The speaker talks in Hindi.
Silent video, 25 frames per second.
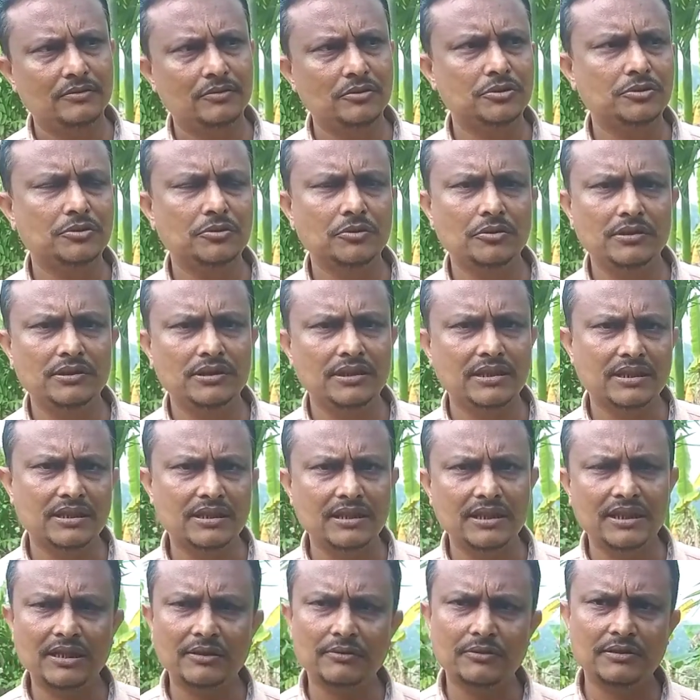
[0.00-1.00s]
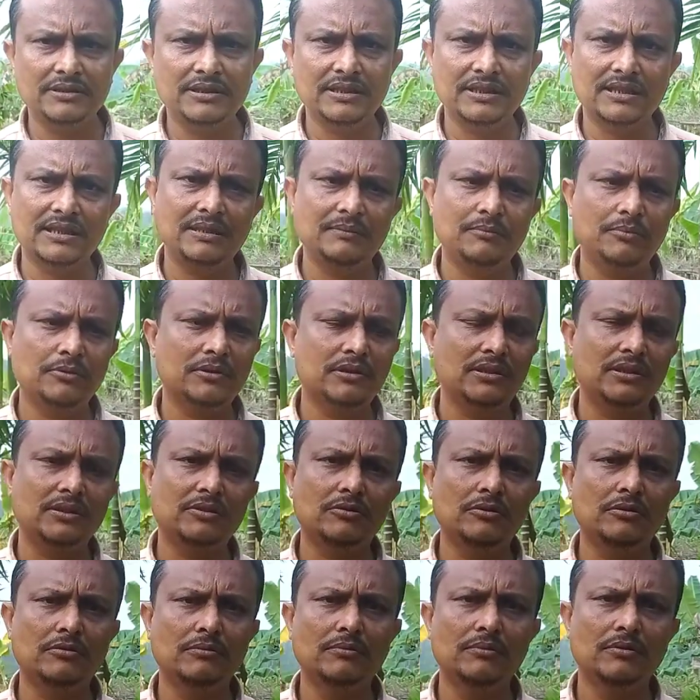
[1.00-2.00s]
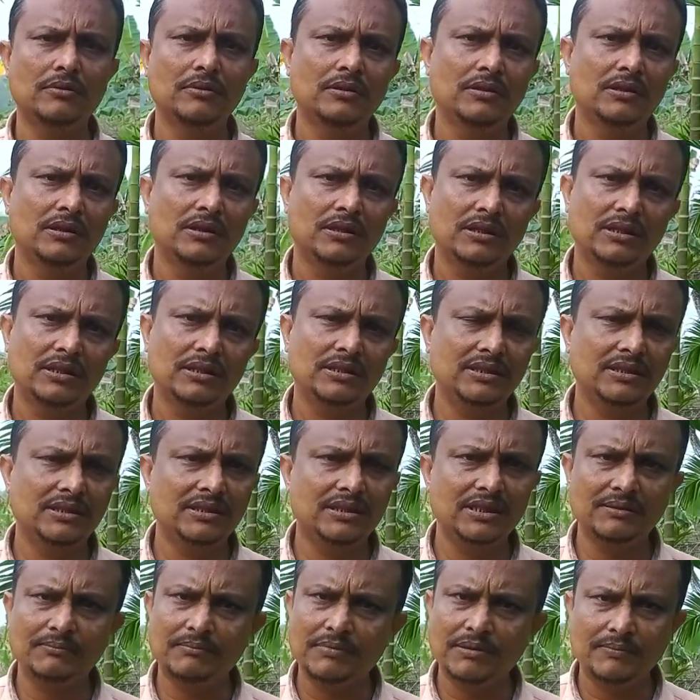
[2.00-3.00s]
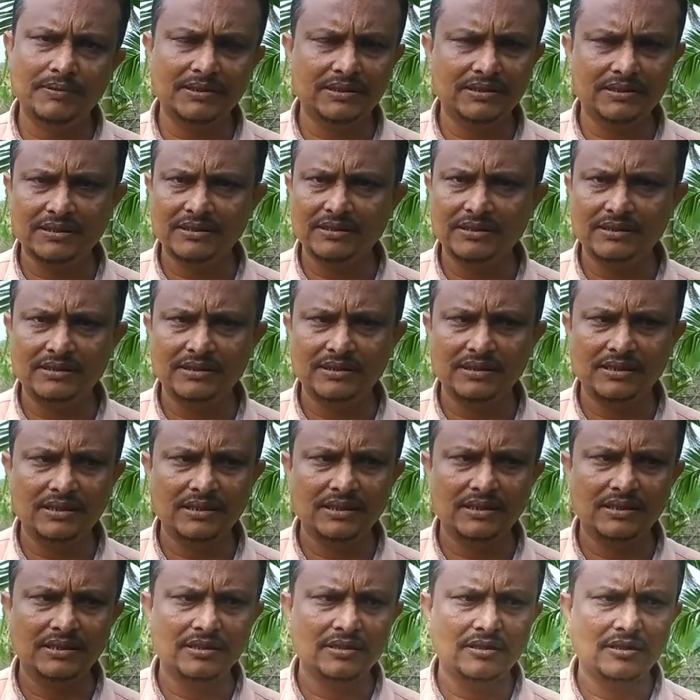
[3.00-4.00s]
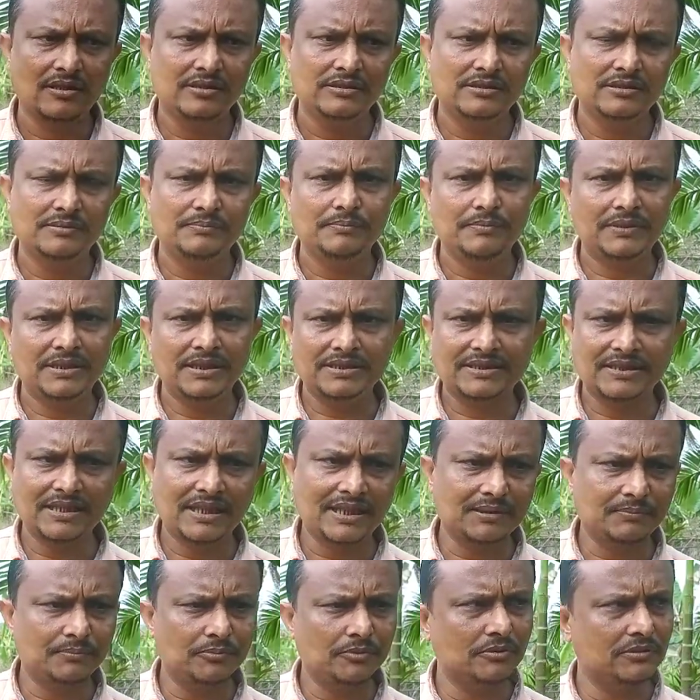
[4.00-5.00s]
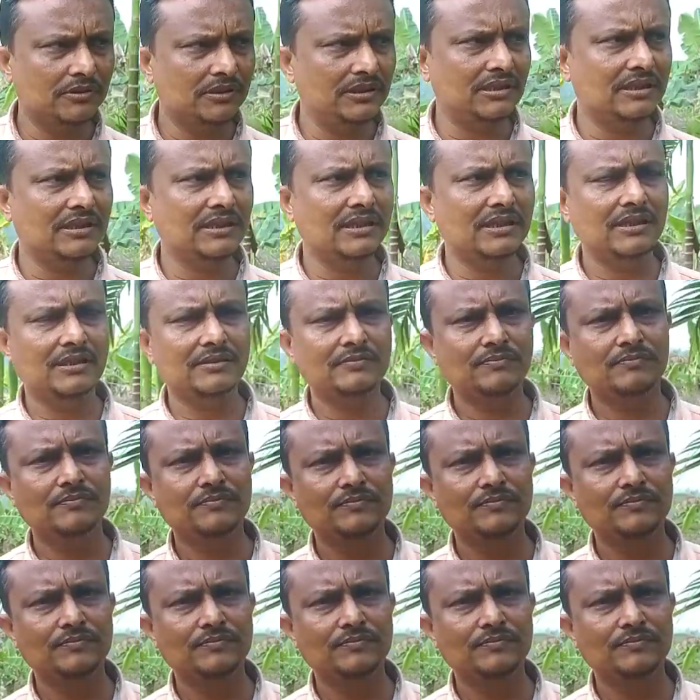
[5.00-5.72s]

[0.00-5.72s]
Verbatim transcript: दोस्तों ये क्लियर हो जाएगा बकरी को कितने दिन में बच्चा देती है मैं सात बकरी का